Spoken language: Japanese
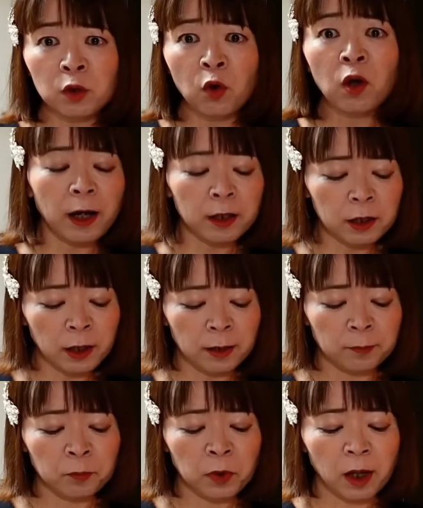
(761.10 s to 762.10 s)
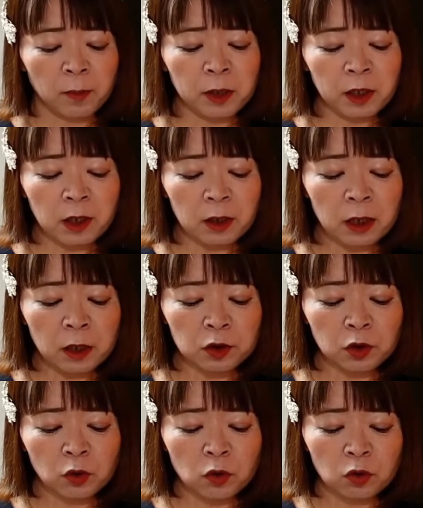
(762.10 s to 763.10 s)
話の相手アメリカ合
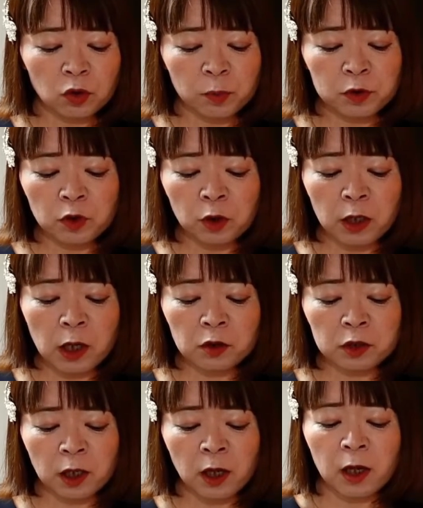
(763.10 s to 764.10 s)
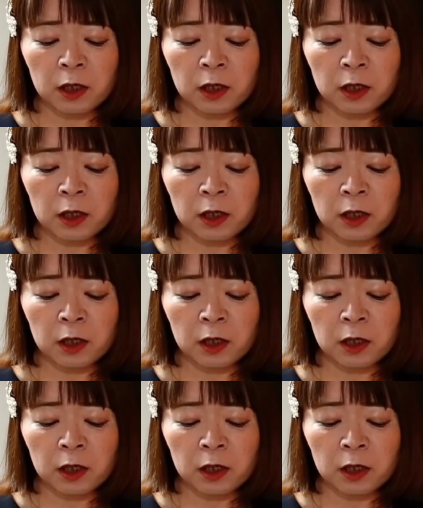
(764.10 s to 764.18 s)
衆国の物理学者